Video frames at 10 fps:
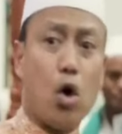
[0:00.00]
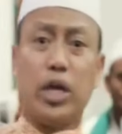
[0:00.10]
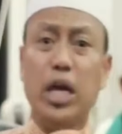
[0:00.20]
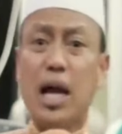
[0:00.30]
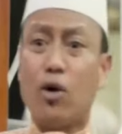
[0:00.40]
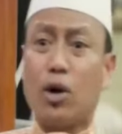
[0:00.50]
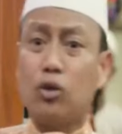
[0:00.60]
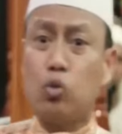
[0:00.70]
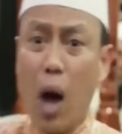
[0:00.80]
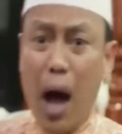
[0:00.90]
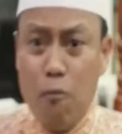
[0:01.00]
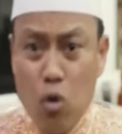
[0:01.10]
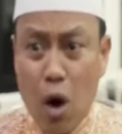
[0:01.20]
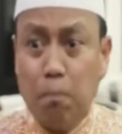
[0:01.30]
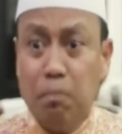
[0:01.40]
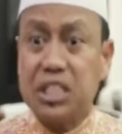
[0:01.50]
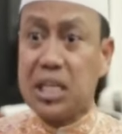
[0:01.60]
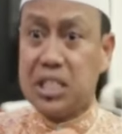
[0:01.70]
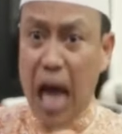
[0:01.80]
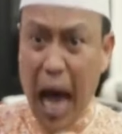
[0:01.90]
kau hina orang tuamu,
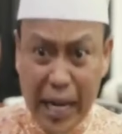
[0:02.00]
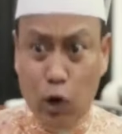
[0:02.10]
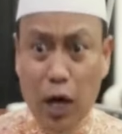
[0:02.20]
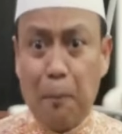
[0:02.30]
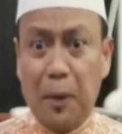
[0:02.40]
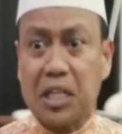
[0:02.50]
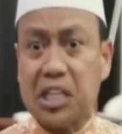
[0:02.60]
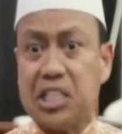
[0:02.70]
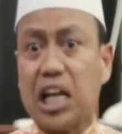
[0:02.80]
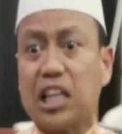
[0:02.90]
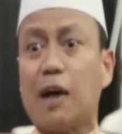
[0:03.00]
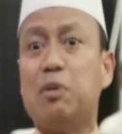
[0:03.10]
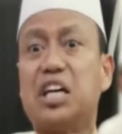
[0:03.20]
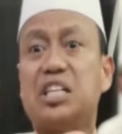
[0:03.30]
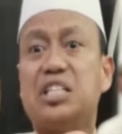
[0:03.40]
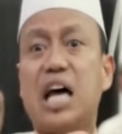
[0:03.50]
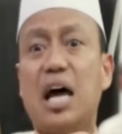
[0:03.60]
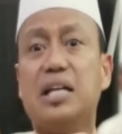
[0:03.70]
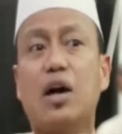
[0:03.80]
bisa jadi kau dapat kerja, tapi kerjaan